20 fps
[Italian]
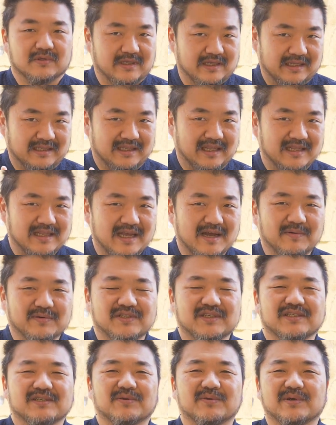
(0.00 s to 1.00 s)
che
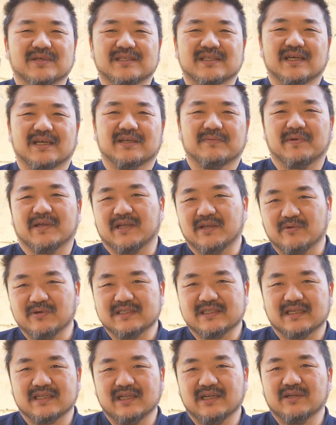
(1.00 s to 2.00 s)
intendiamoci comunque sia perché
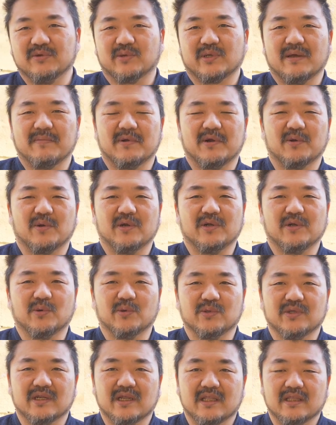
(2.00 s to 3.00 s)
qui in Sardegna lo chiamano il
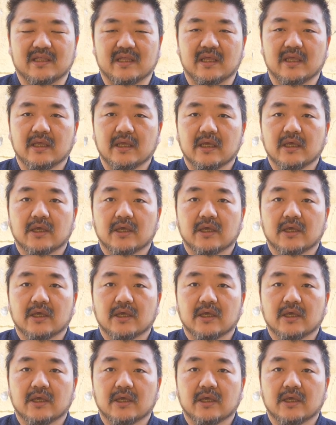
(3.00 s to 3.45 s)
continente,